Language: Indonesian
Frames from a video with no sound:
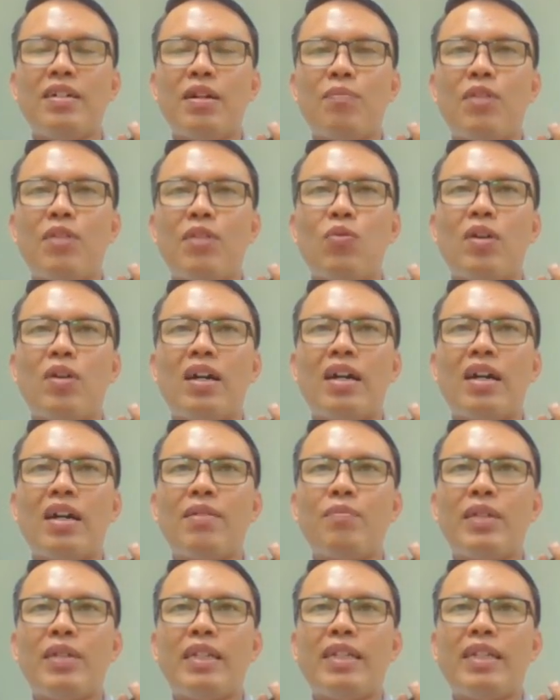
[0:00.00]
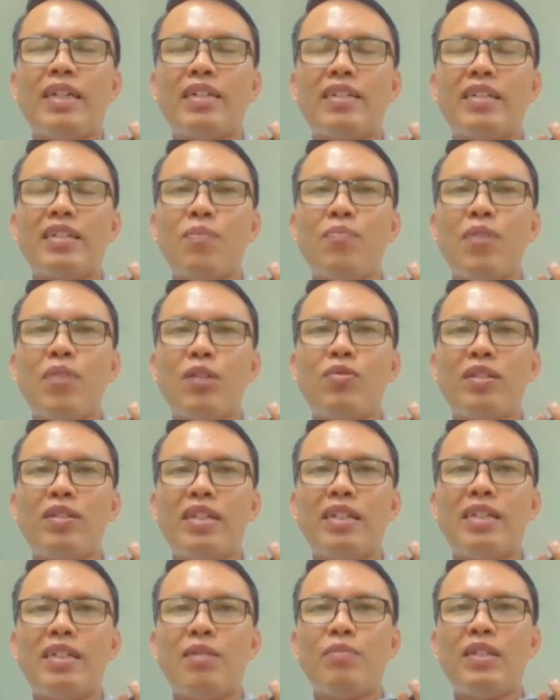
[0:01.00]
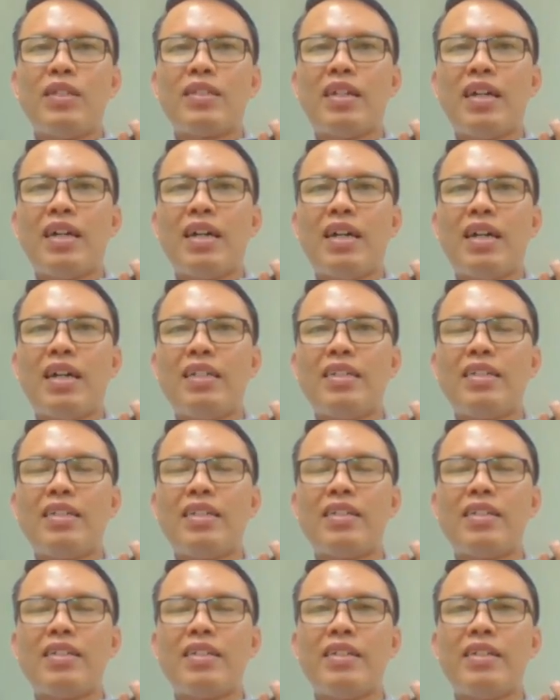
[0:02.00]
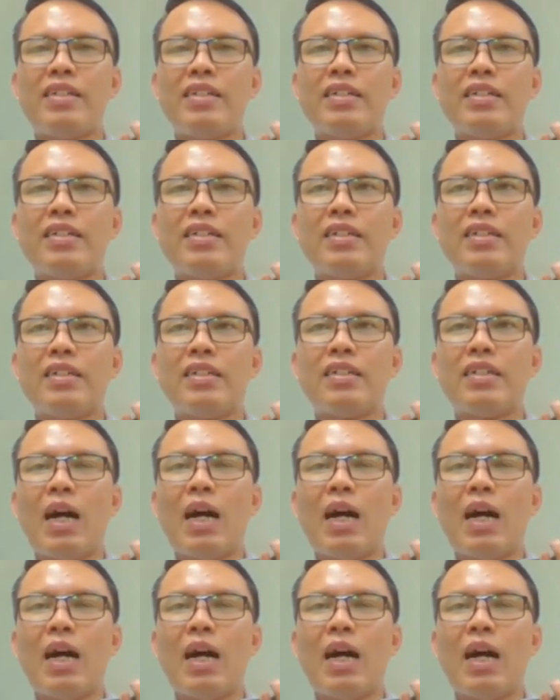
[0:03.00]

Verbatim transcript: bahwa mitigasi gempa itu tidak bisa hanya di sisi eh,